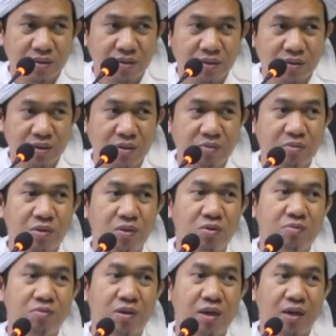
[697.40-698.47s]

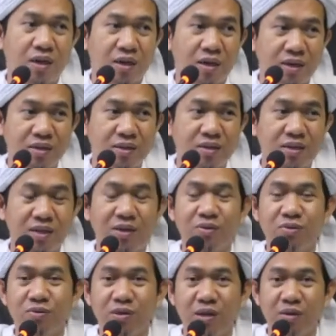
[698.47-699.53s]
Sebelum melarang, dia
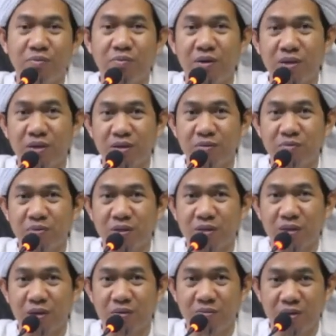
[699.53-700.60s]
udah paling
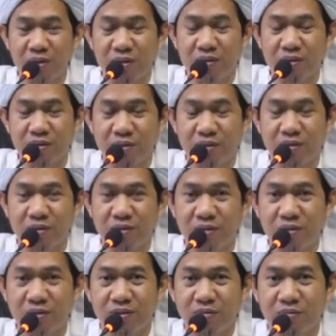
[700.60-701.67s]
pertama
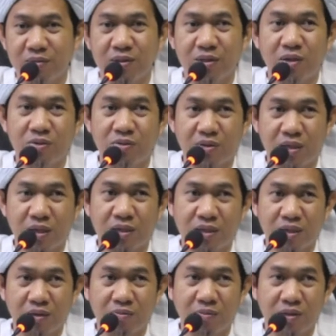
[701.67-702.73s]
menjauhkan
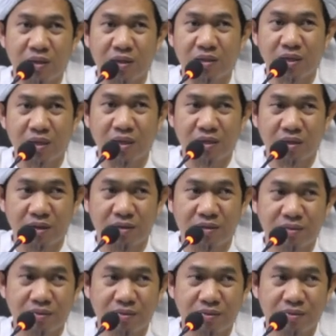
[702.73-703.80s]
apa yang dilarang.
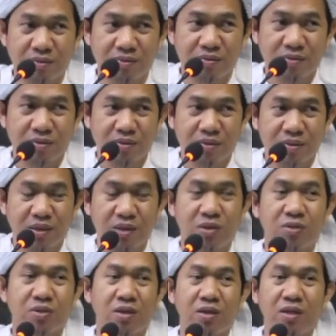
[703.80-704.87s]

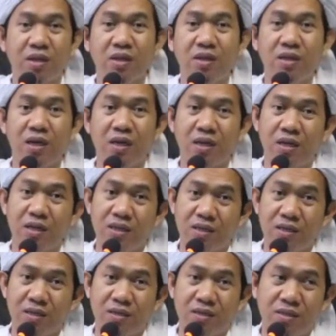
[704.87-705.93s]
Insya Allah ini akan
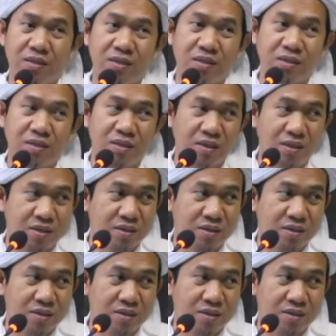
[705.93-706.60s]
ya,